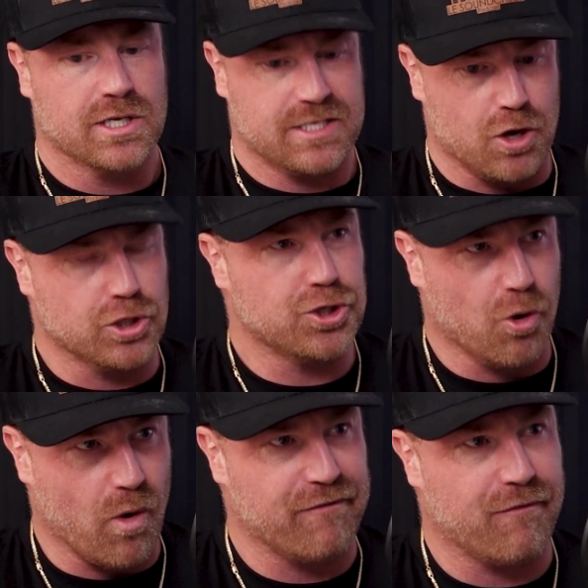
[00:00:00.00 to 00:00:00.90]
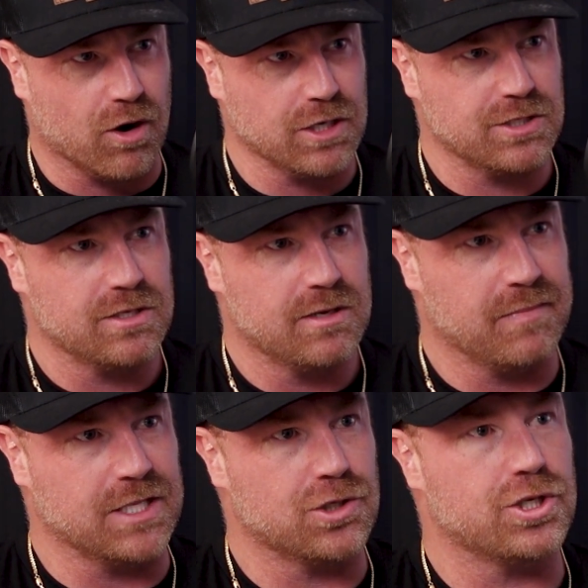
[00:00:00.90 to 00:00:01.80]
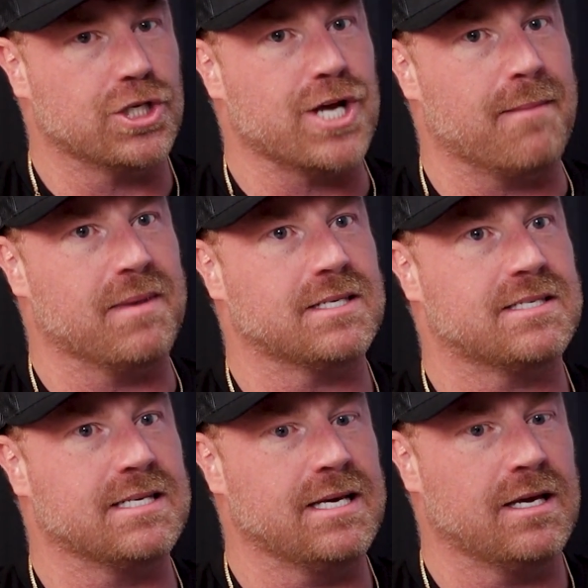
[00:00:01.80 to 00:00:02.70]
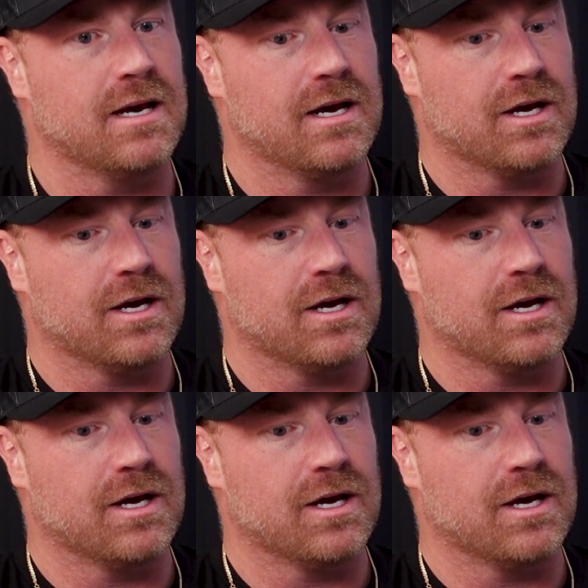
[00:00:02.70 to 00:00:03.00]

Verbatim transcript: c'est un show of force, mais tu sais jamais si